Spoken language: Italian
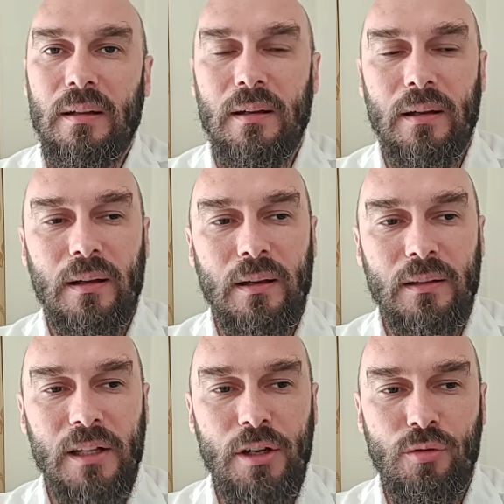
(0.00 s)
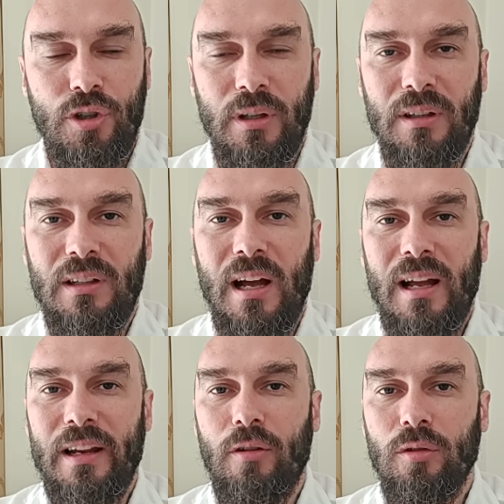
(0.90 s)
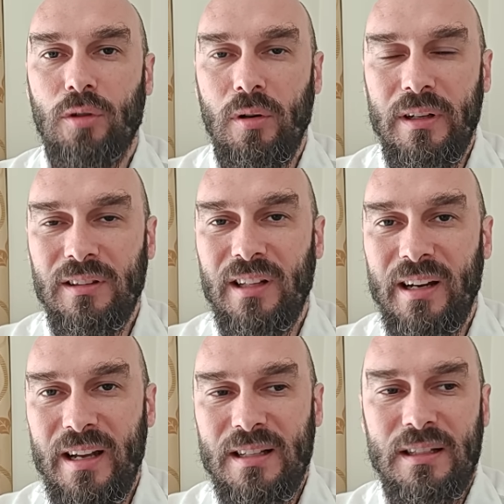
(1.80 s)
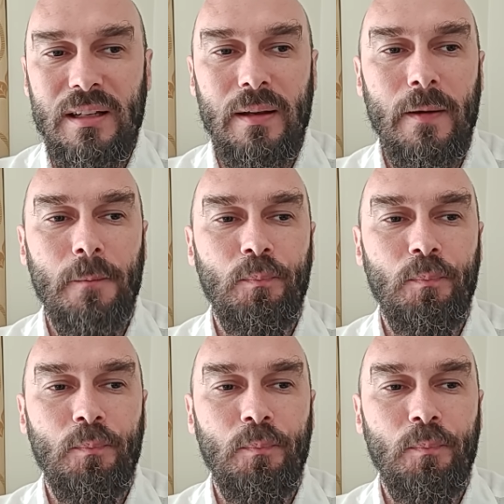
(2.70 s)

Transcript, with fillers: eh, degli occidentali, contro gli interessi